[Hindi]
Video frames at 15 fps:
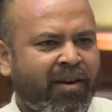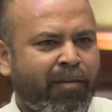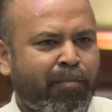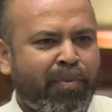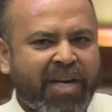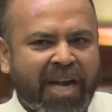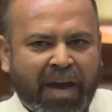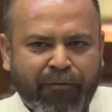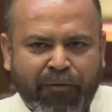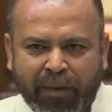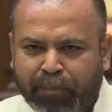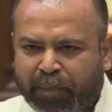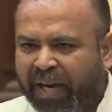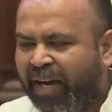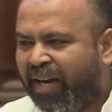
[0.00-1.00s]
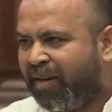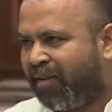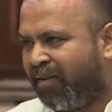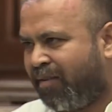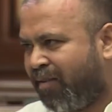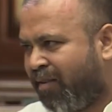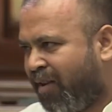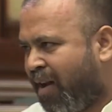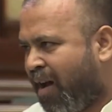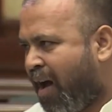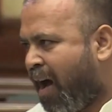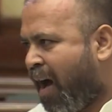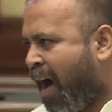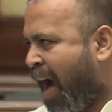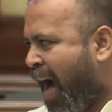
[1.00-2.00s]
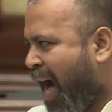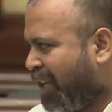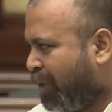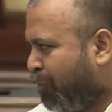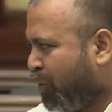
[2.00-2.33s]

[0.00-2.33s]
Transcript: बिना विप के आज